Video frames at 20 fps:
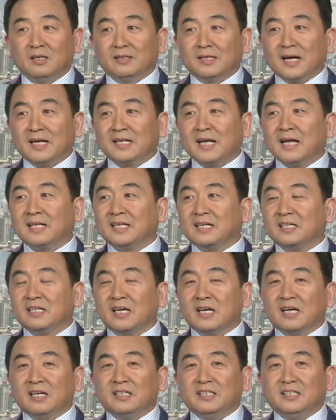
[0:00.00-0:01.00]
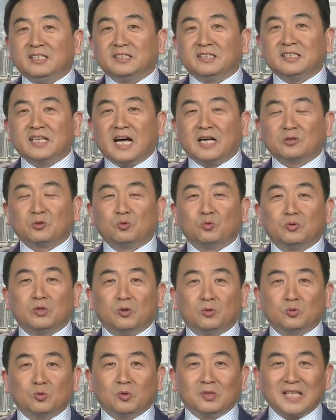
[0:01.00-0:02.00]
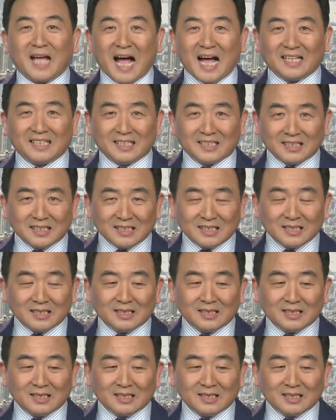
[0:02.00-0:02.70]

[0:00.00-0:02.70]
那它的影响度有多大呢？